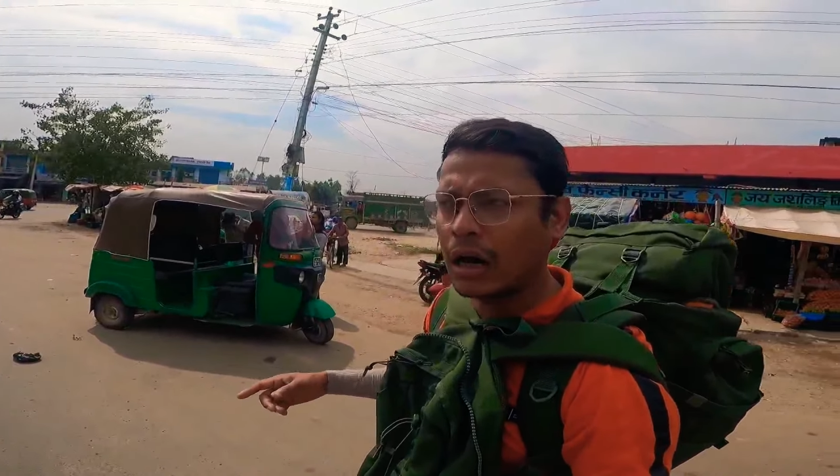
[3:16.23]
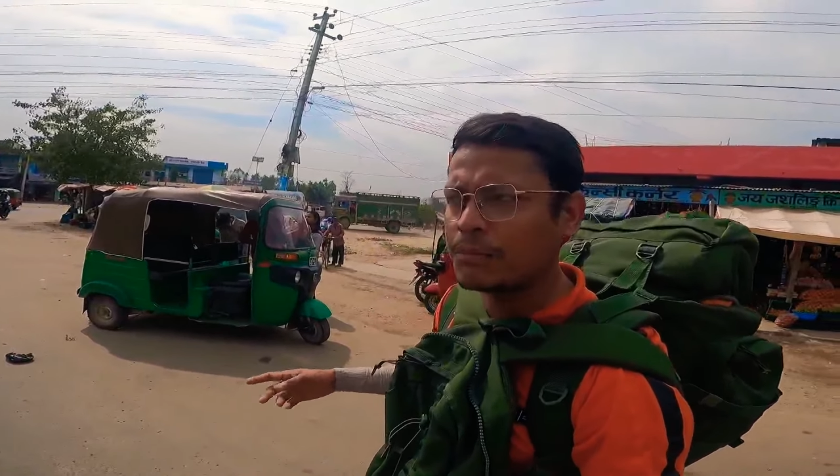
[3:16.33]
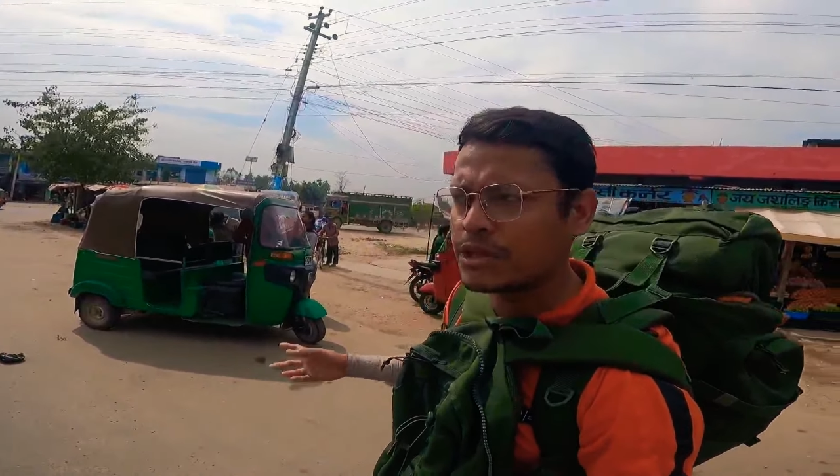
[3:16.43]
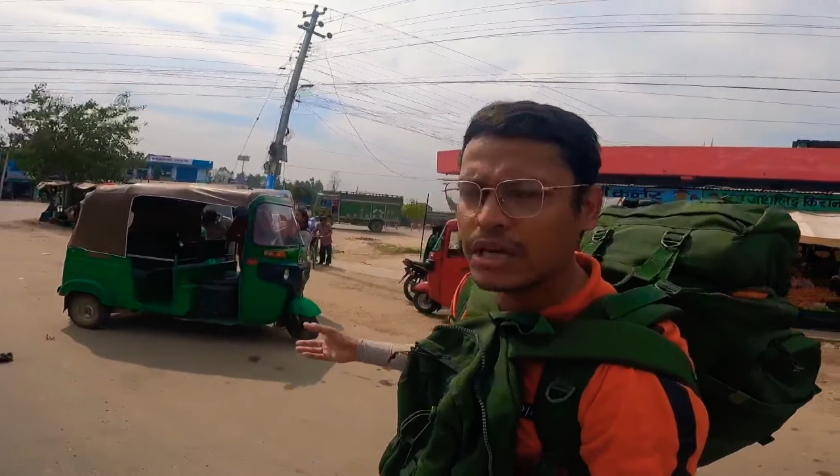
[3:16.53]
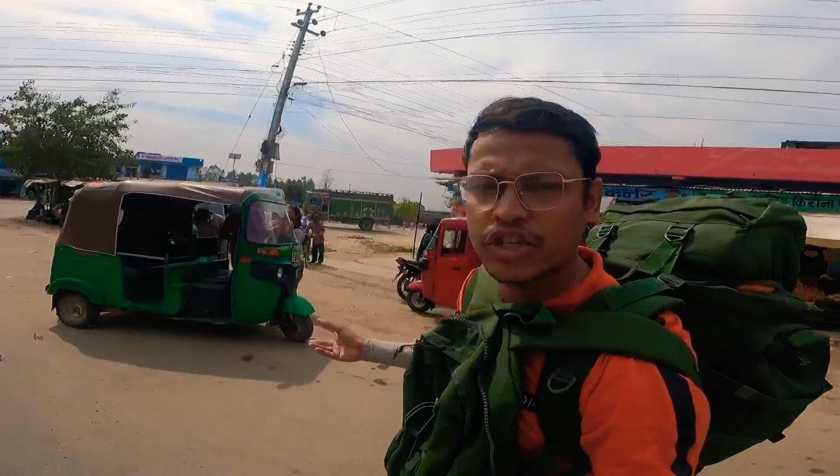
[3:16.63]

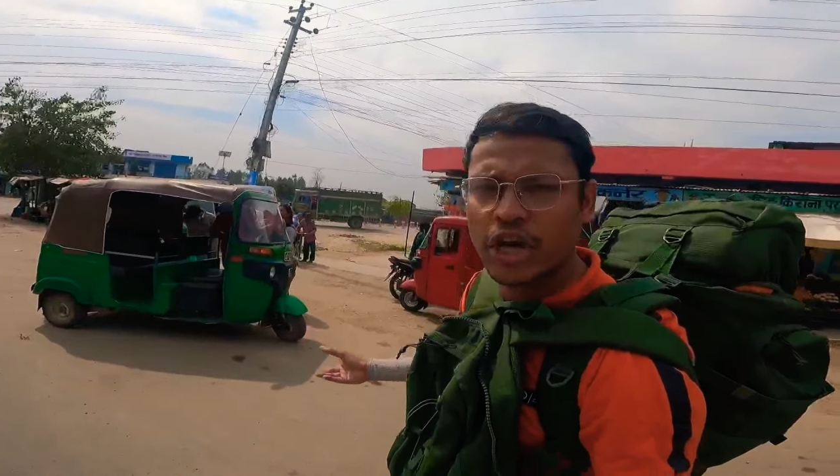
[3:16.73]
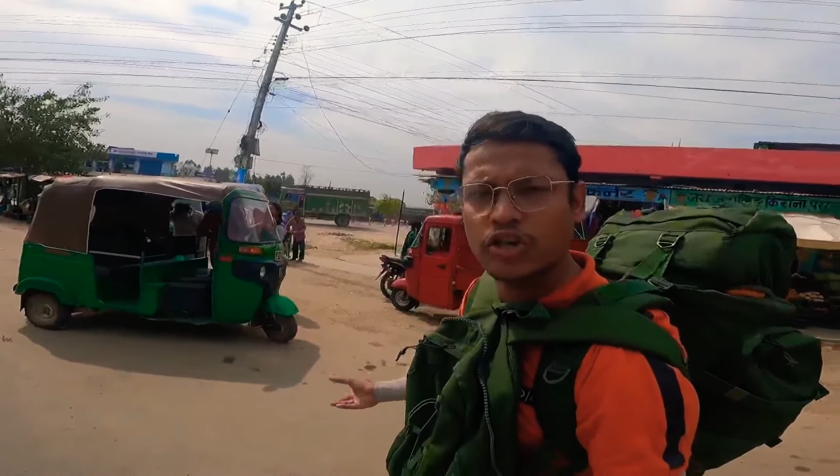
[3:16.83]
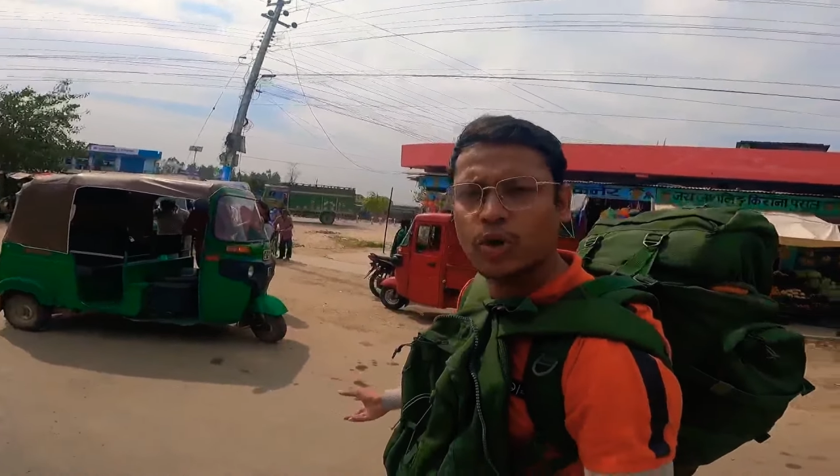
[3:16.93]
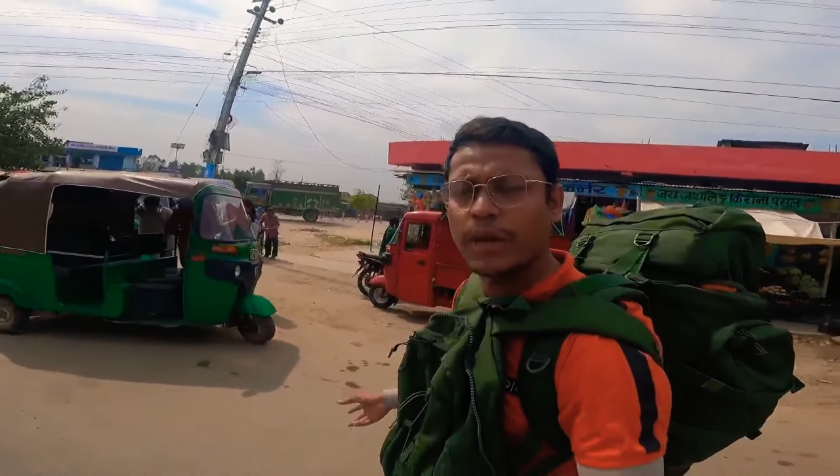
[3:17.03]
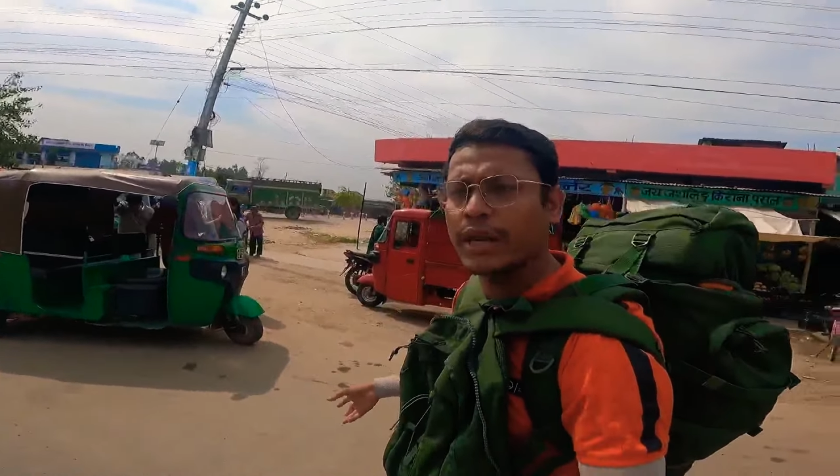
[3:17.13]
हमसे ये
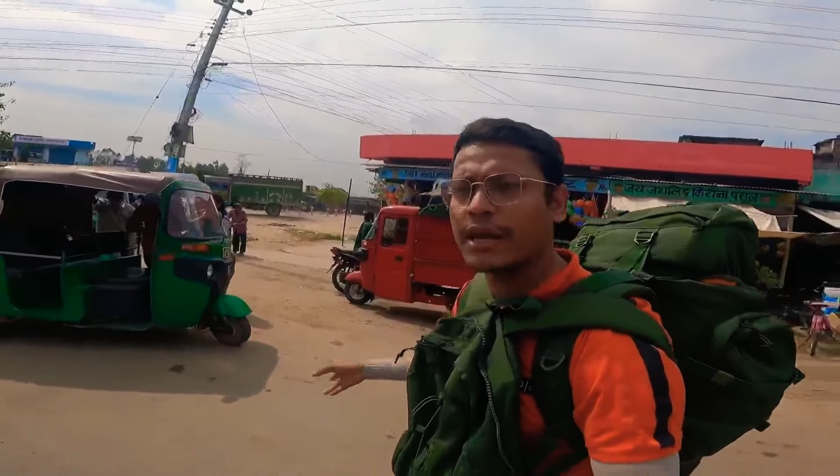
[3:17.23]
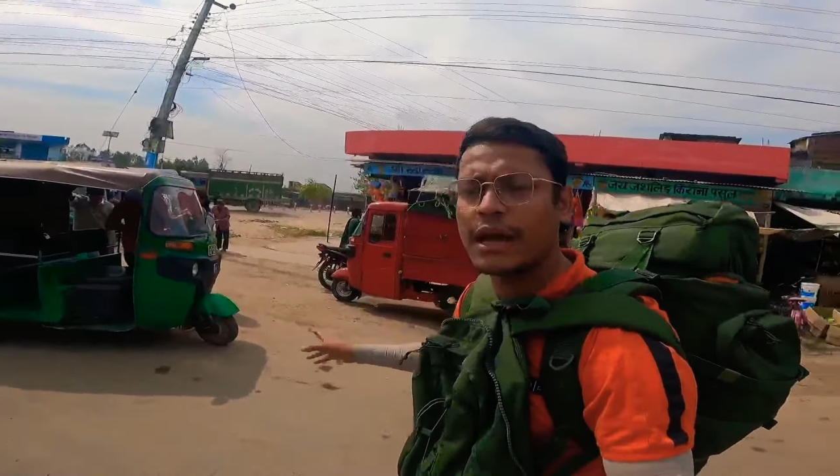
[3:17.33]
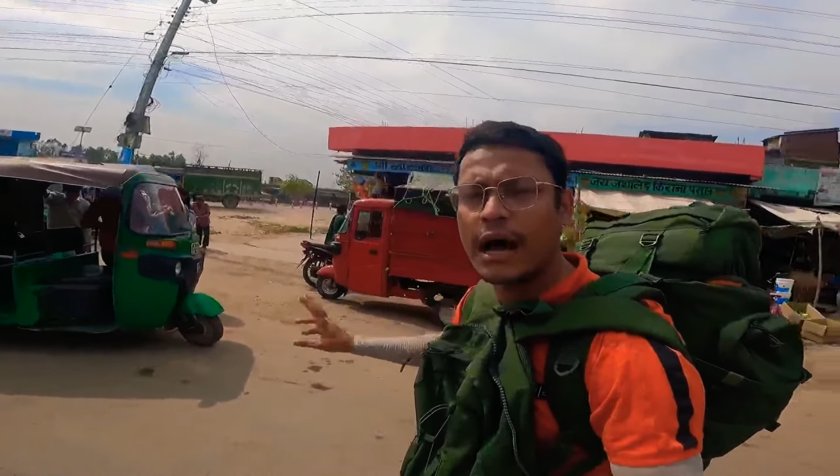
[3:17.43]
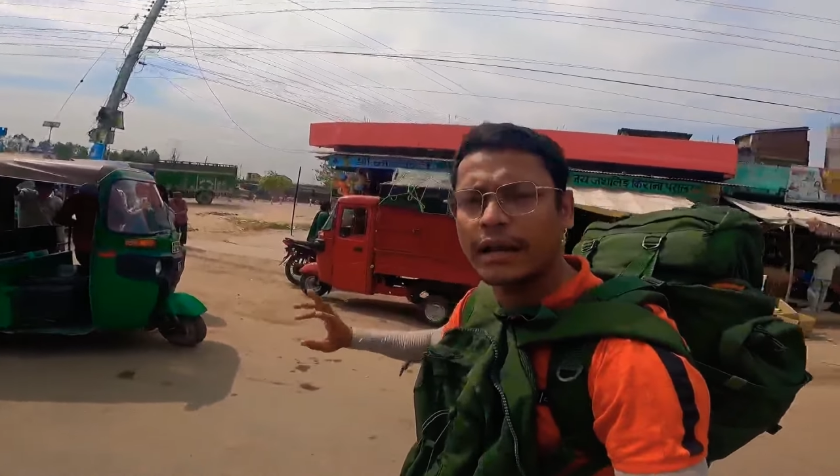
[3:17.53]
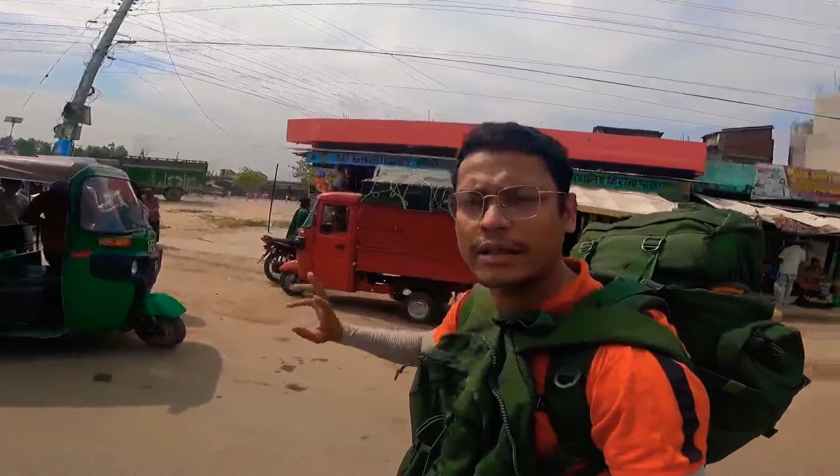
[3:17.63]
छः सौ रुपये ले रहे हैं